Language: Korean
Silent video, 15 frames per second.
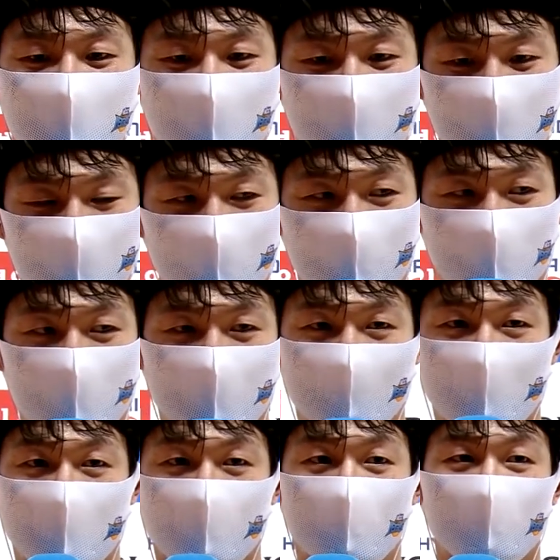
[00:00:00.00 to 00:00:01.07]
어린 선수들도
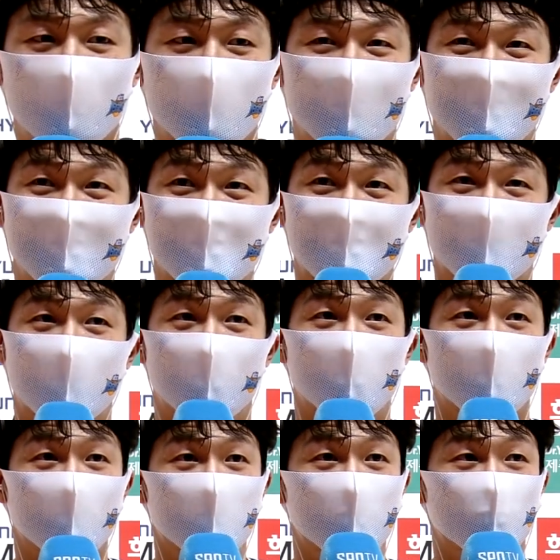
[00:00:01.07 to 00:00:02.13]
많고
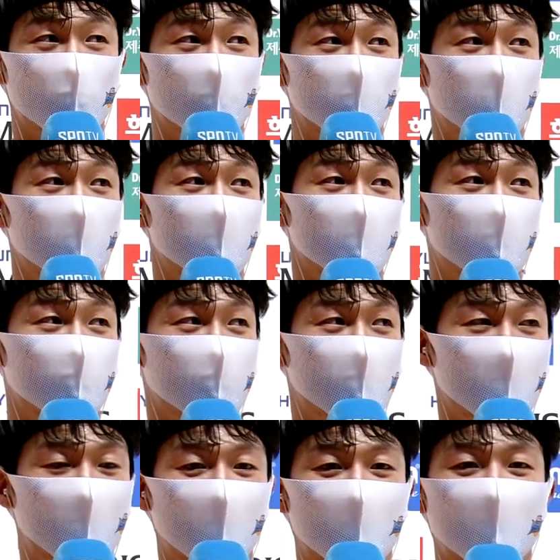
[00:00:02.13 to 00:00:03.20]
경험이 조금 적은
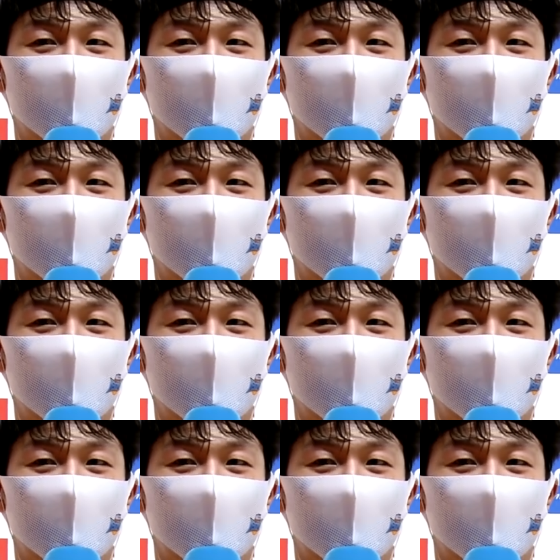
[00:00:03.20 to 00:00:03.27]
선수들이 많기